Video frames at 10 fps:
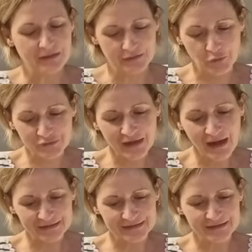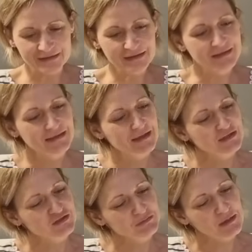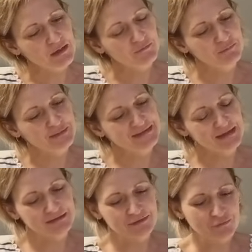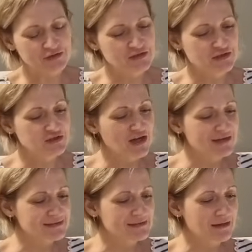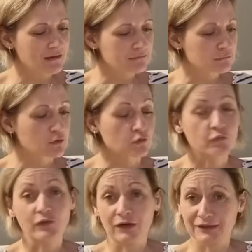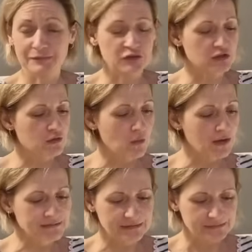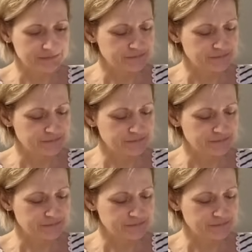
notatnik, gdzie miałam wpisane właśnie ciasta, krówka na przykład,